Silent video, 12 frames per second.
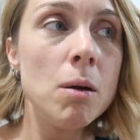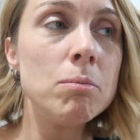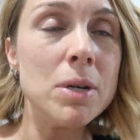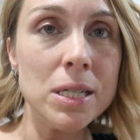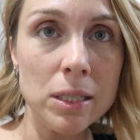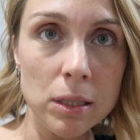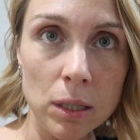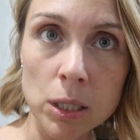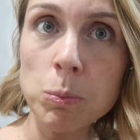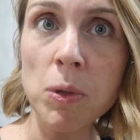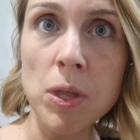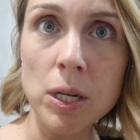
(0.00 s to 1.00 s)
más el
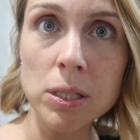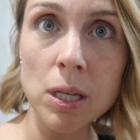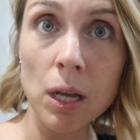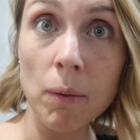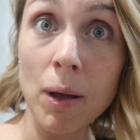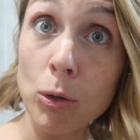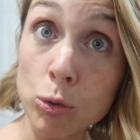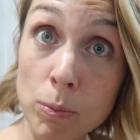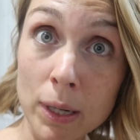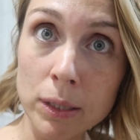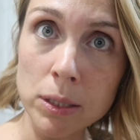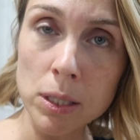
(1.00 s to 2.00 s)
especialista que va los
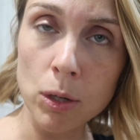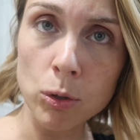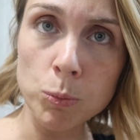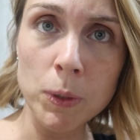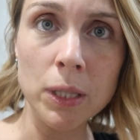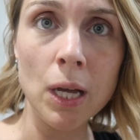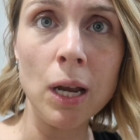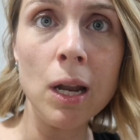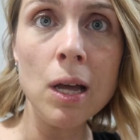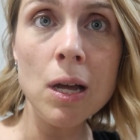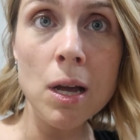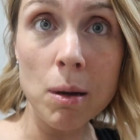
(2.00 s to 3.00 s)
martes en el hospital,
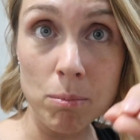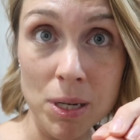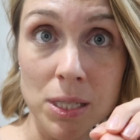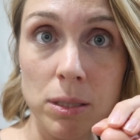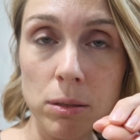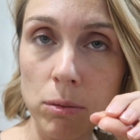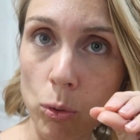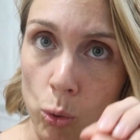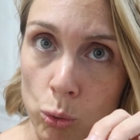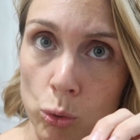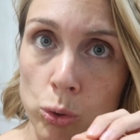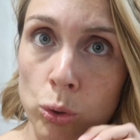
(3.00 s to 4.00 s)
más
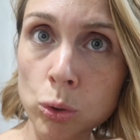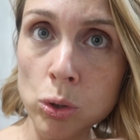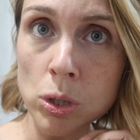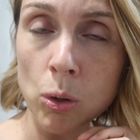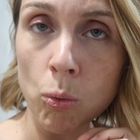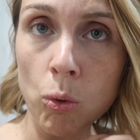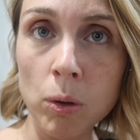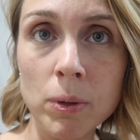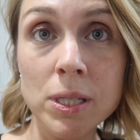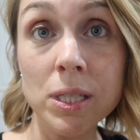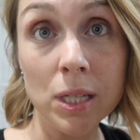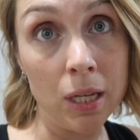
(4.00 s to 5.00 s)
con nosotros el
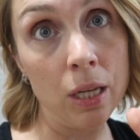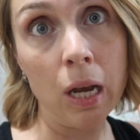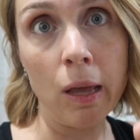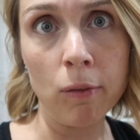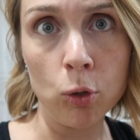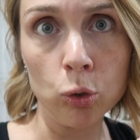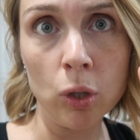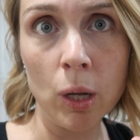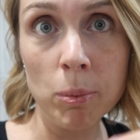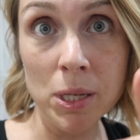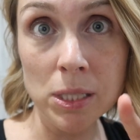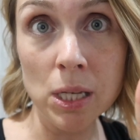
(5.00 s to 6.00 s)
jueves y la
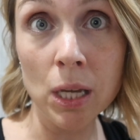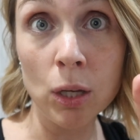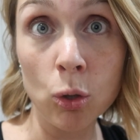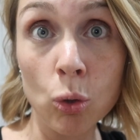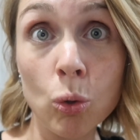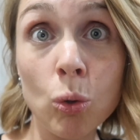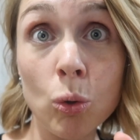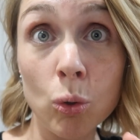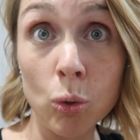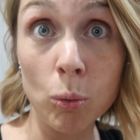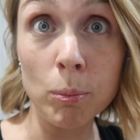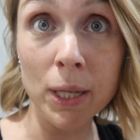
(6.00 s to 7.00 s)
hidroterapia hasta que
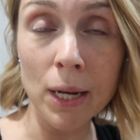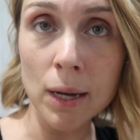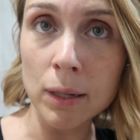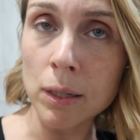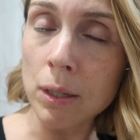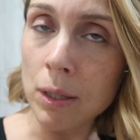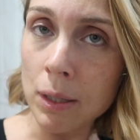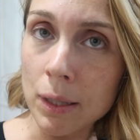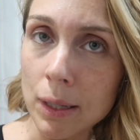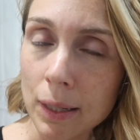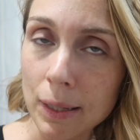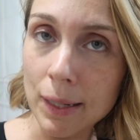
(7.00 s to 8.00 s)
quiero mirar,
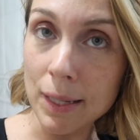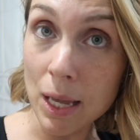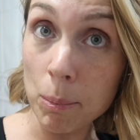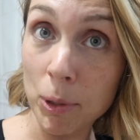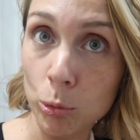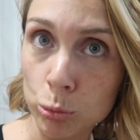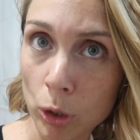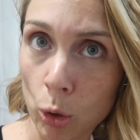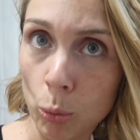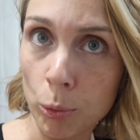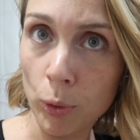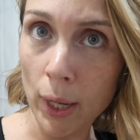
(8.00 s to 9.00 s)
eh, que ya he
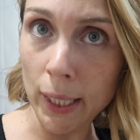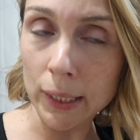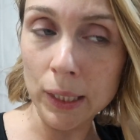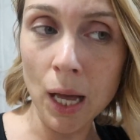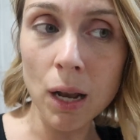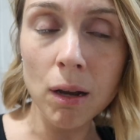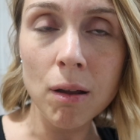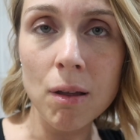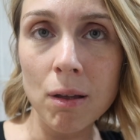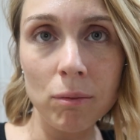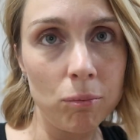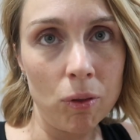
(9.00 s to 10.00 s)
preguntado por ahí y tal,
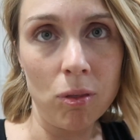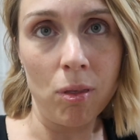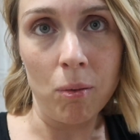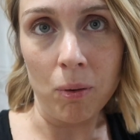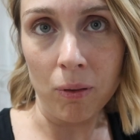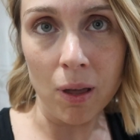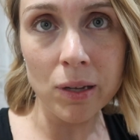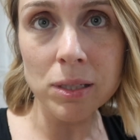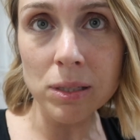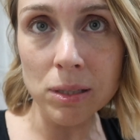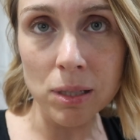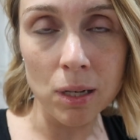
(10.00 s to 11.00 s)
dice, de verdad que
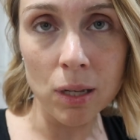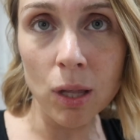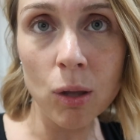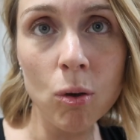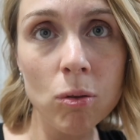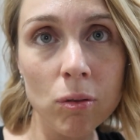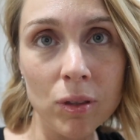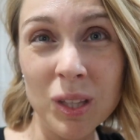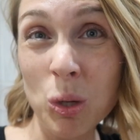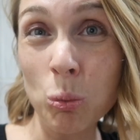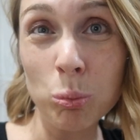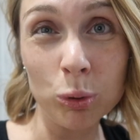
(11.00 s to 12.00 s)
es que este niño este
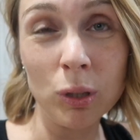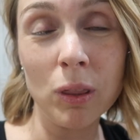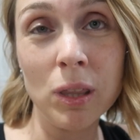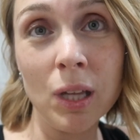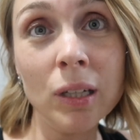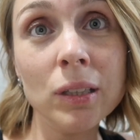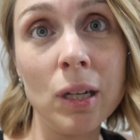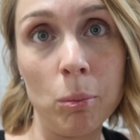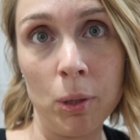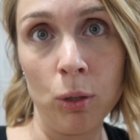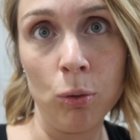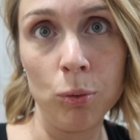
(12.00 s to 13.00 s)
tiene un potencial
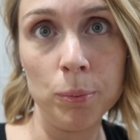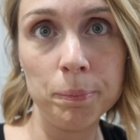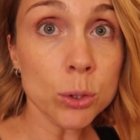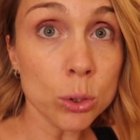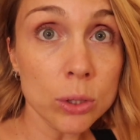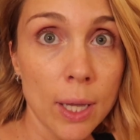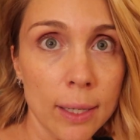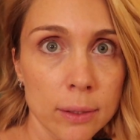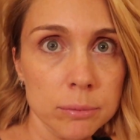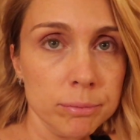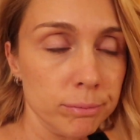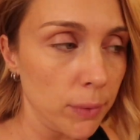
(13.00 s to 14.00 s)
tremendo.
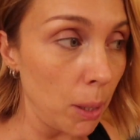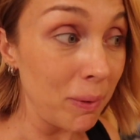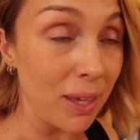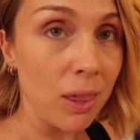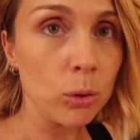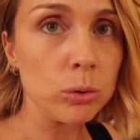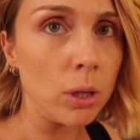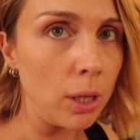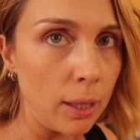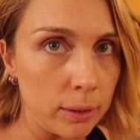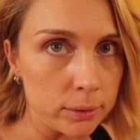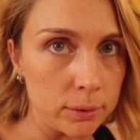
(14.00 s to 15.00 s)
Total, que me he quedado tan
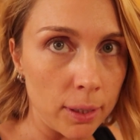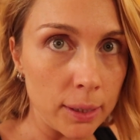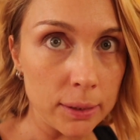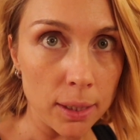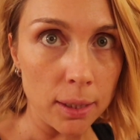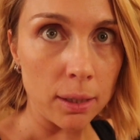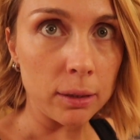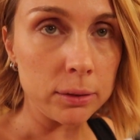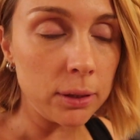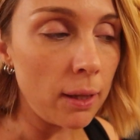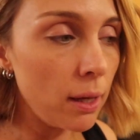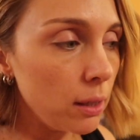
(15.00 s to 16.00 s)
encantada, tan
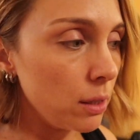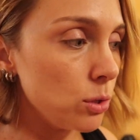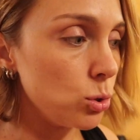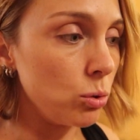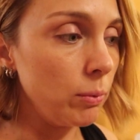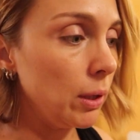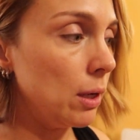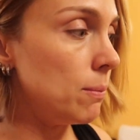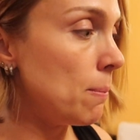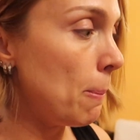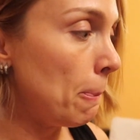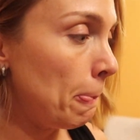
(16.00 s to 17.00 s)
encantada que le he dicho, mira,
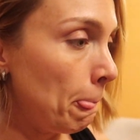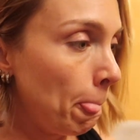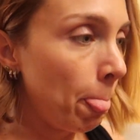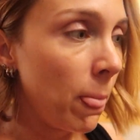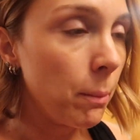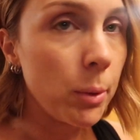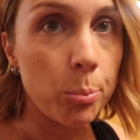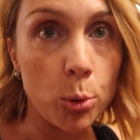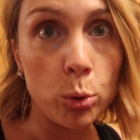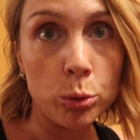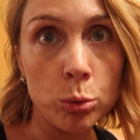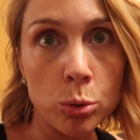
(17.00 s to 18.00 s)
me
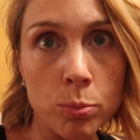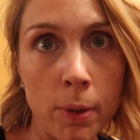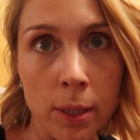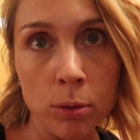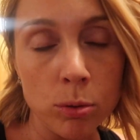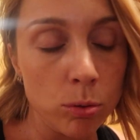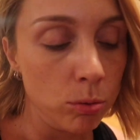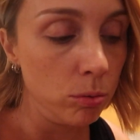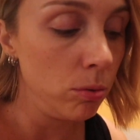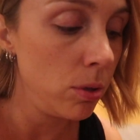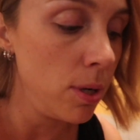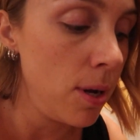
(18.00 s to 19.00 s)
pongo en tus manos.
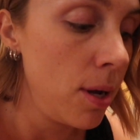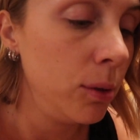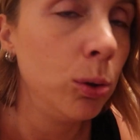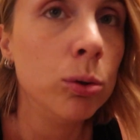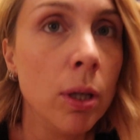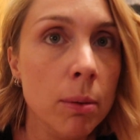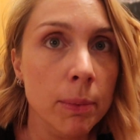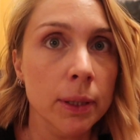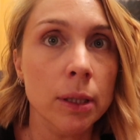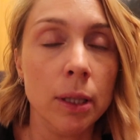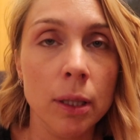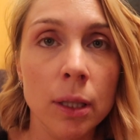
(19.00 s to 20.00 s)
O sea,
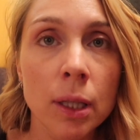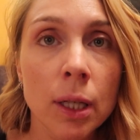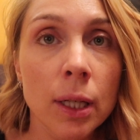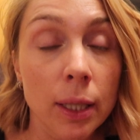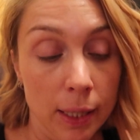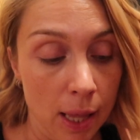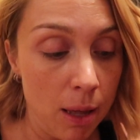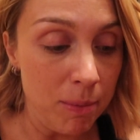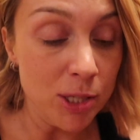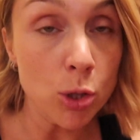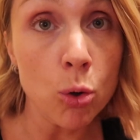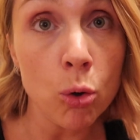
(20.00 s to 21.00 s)
totalmente. Y nada,
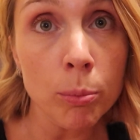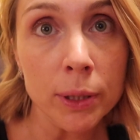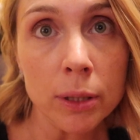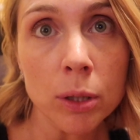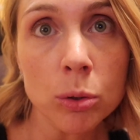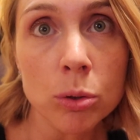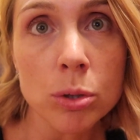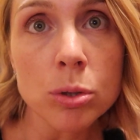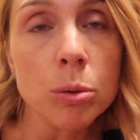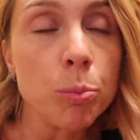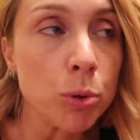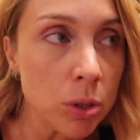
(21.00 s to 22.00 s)
me ha estado comentando
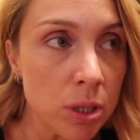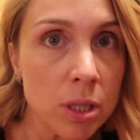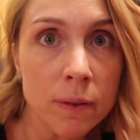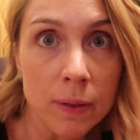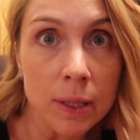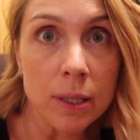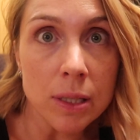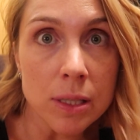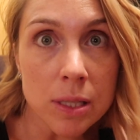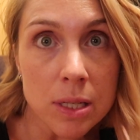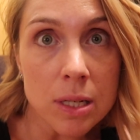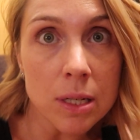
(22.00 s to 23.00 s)
eso, pues que se ve,
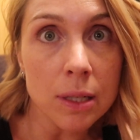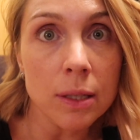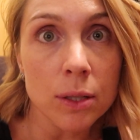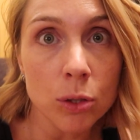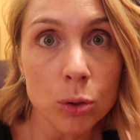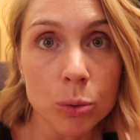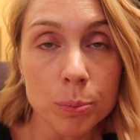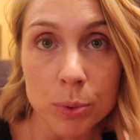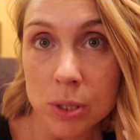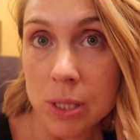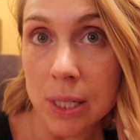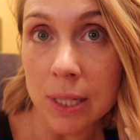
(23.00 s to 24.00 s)
que sí, que el niño
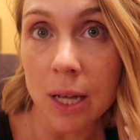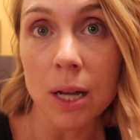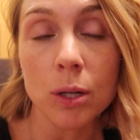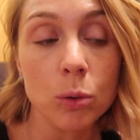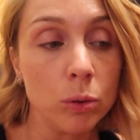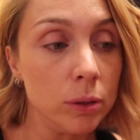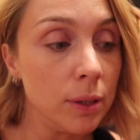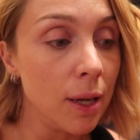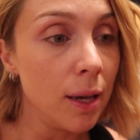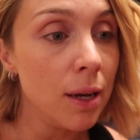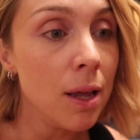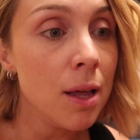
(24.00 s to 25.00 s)
pues tiene algo y
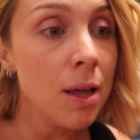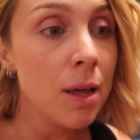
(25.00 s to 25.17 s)
tal